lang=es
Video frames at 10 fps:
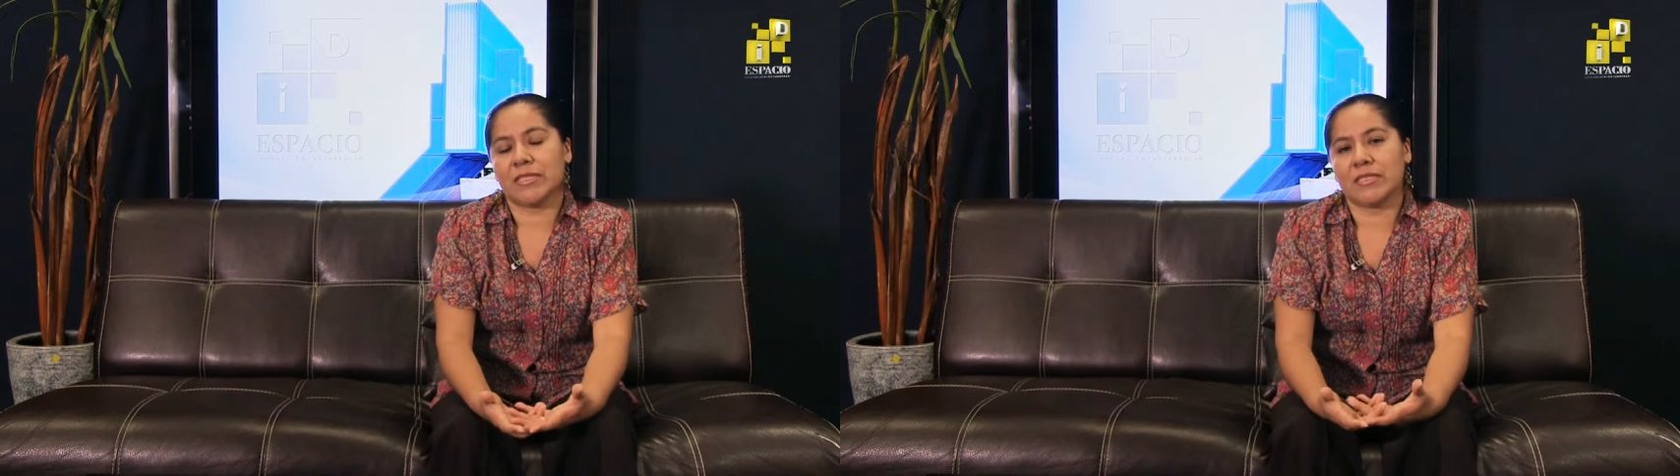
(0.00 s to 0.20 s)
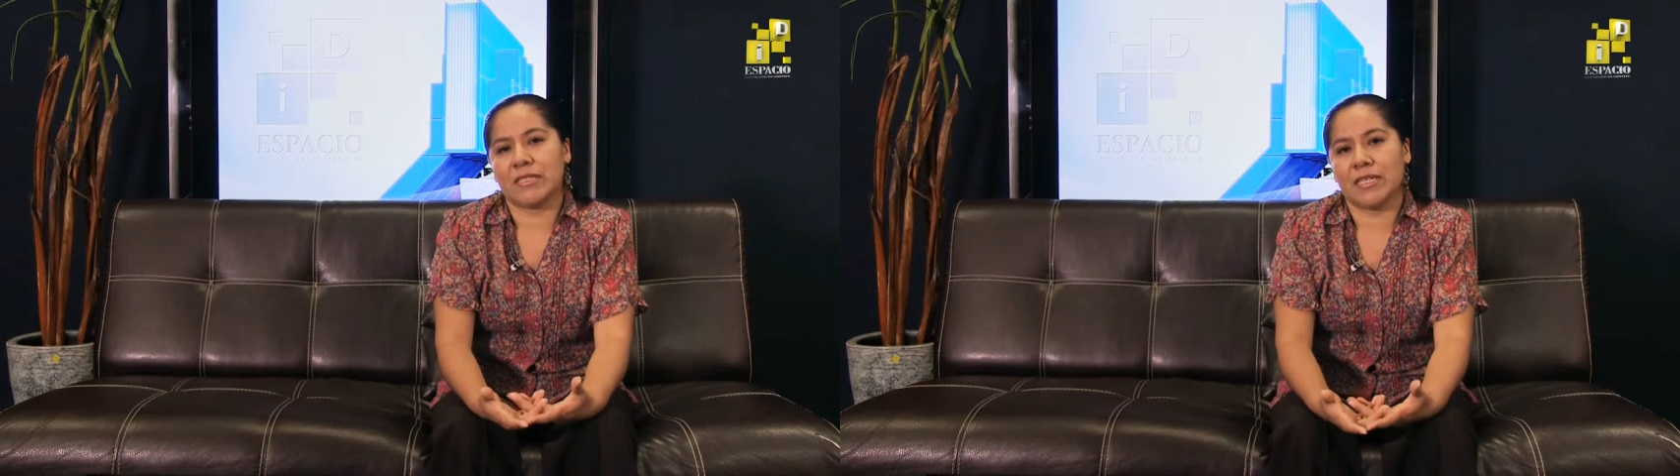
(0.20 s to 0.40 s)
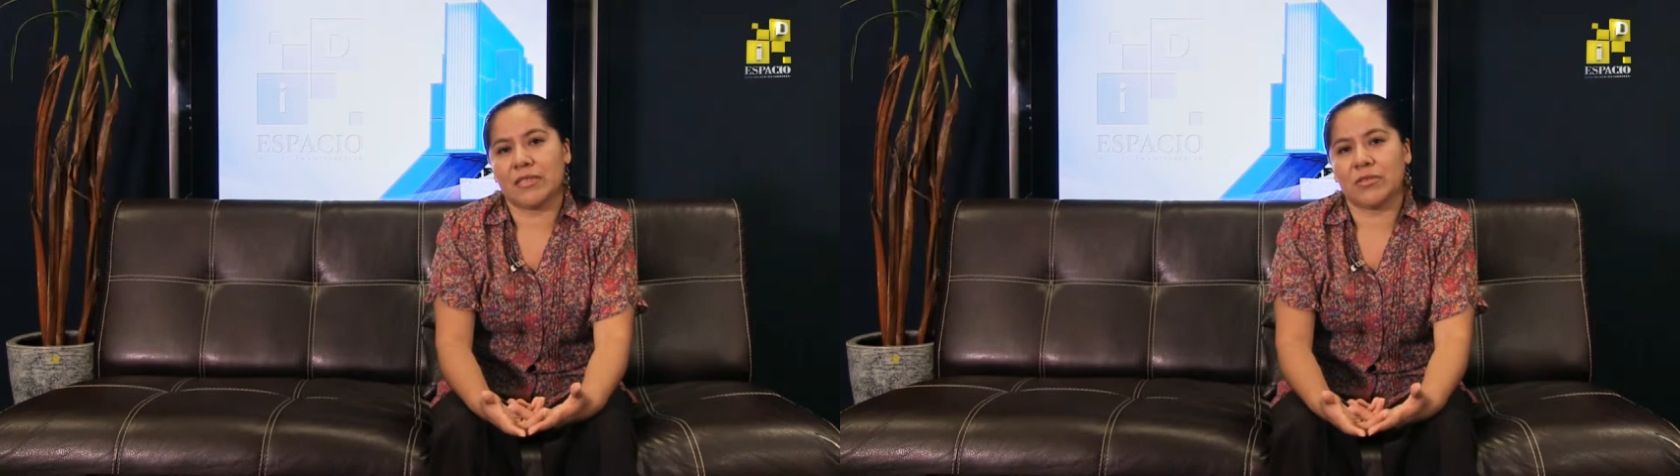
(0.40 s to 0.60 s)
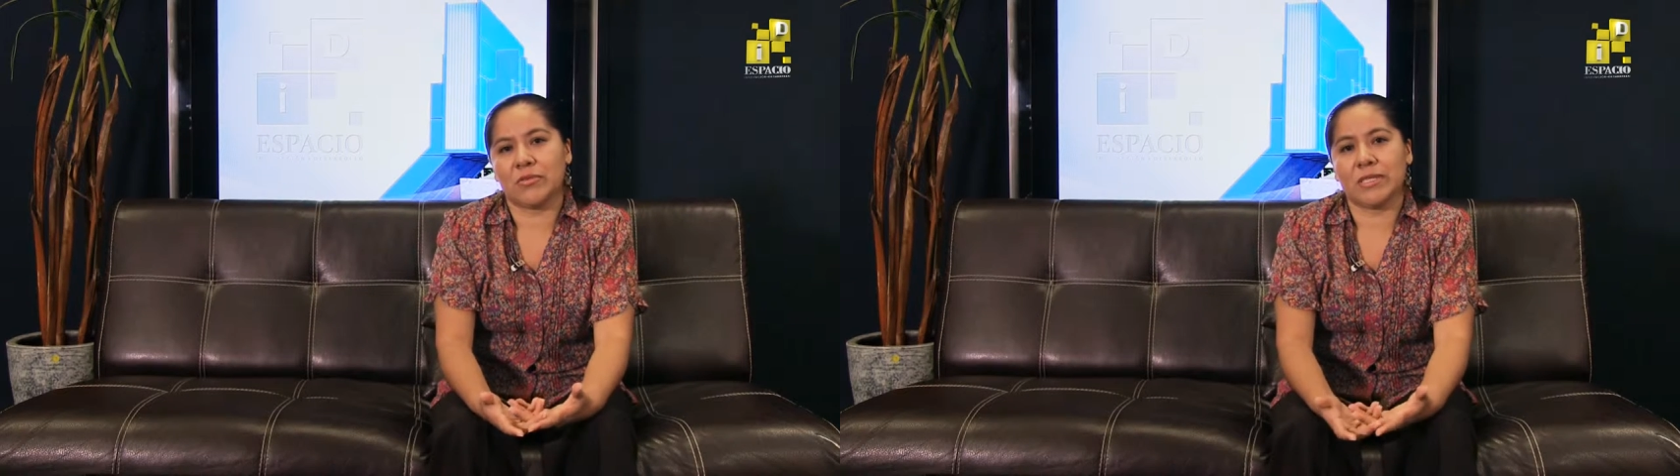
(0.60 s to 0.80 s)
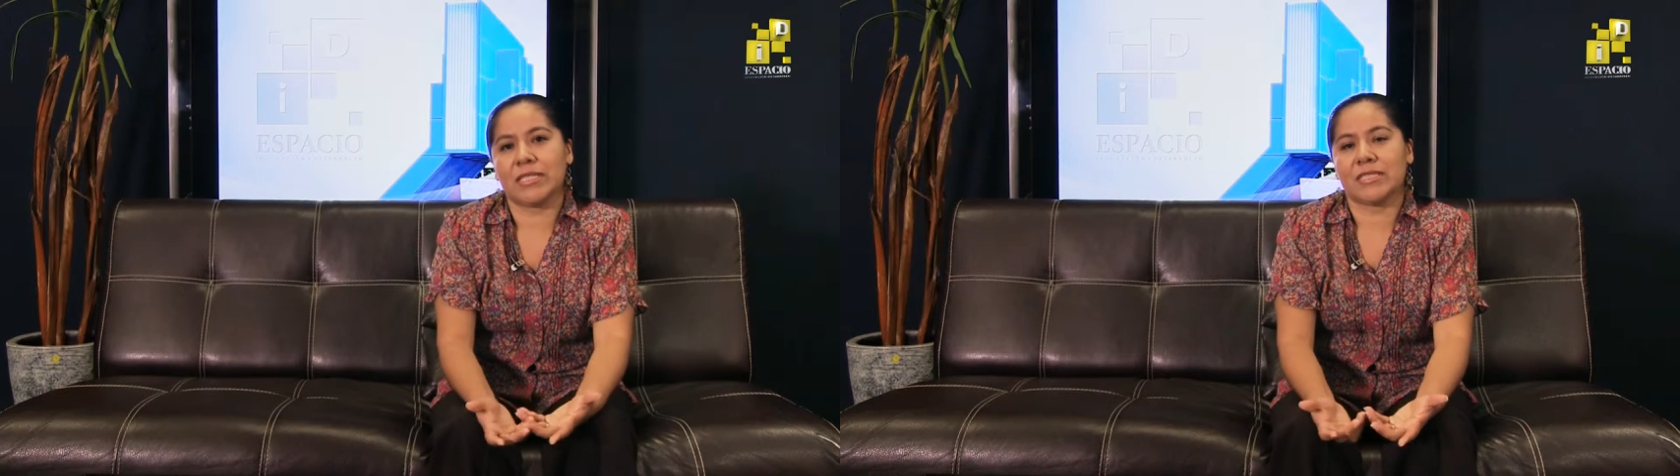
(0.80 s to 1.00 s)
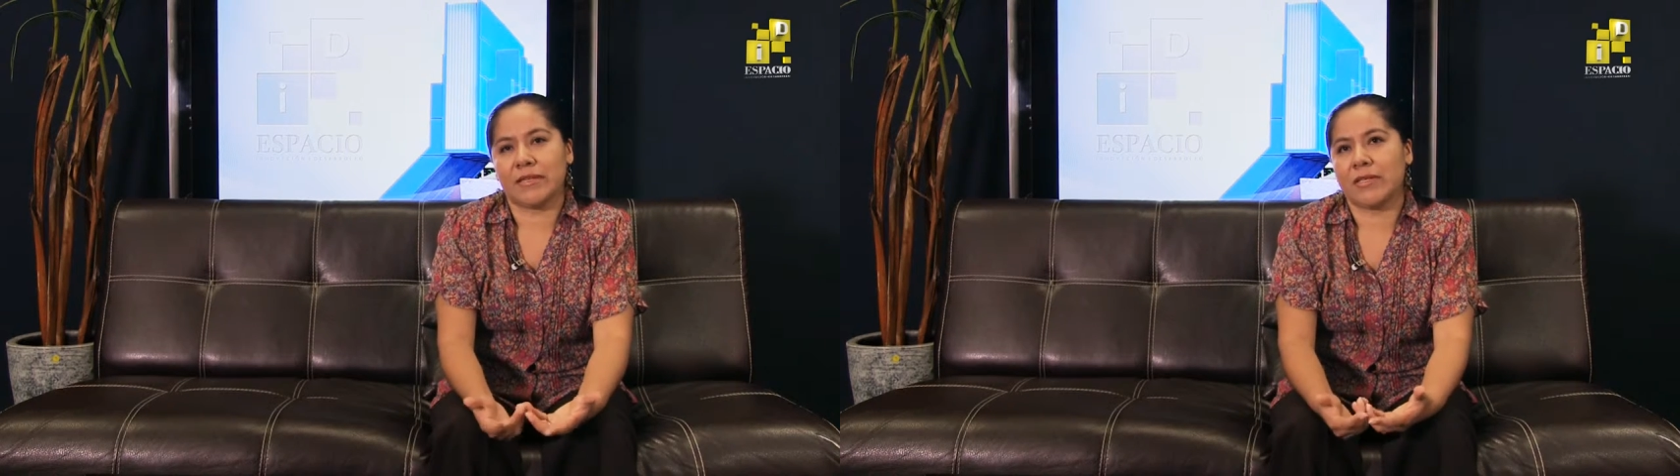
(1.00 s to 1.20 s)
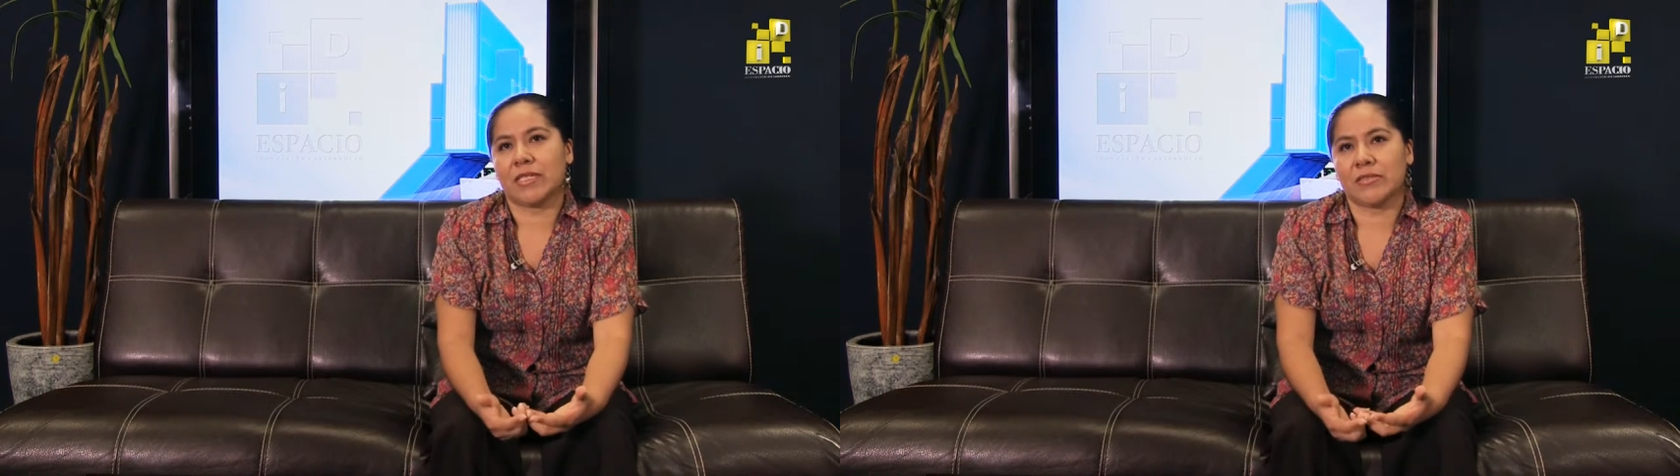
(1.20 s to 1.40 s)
bachillerato no ingresaban